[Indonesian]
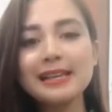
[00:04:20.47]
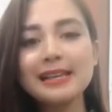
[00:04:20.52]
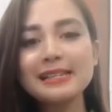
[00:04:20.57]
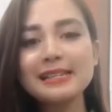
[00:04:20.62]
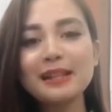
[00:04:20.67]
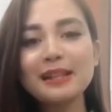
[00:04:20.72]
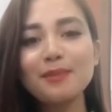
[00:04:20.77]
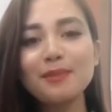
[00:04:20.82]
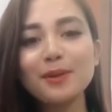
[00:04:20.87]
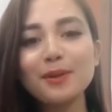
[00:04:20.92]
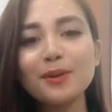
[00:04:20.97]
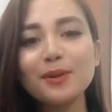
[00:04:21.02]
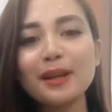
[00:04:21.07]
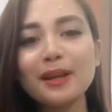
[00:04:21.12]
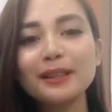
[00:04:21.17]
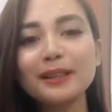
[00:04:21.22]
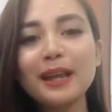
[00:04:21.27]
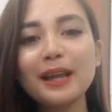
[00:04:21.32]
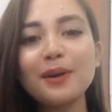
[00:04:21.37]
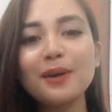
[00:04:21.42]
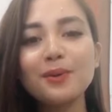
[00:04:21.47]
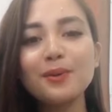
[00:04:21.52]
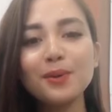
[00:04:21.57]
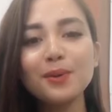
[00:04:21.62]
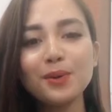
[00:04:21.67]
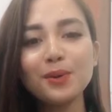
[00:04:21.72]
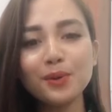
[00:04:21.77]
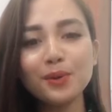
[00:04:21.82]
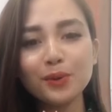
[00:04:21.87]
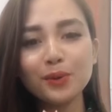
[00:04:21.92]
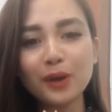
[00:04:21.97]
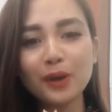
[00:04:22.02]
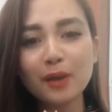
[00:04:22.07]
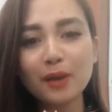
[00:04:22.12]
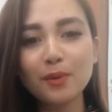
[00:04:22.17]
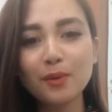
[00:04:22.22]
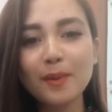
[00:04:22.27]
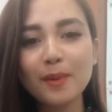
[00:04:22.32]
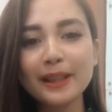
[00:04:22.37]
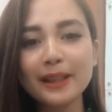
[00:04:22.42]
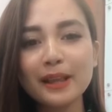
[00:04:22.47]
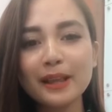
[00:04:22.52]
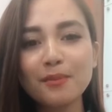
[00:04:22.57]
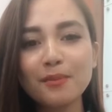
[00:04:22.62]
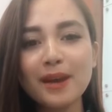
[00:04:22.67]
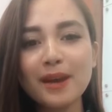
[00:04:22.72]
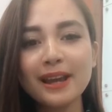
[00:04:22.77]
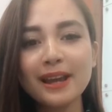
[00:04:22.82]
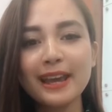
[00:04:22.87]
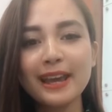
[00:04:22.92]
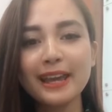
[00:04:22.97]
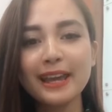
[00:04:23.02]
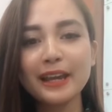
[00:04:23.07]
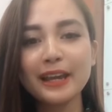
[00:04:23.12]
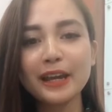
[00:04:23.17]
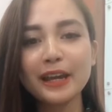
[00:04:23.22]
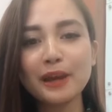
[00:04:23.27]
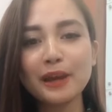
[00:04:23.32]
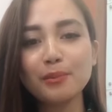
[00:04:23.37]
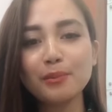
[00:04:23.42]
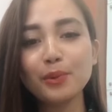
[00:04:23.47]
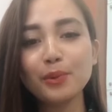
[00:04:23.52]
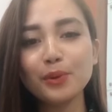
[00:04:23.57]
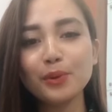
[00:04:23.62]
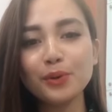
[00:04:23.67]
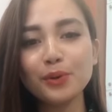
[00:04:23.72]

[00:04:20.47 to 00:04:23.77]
Selamat ulang tahun untuk Kabupaten Banggai yang ke-60.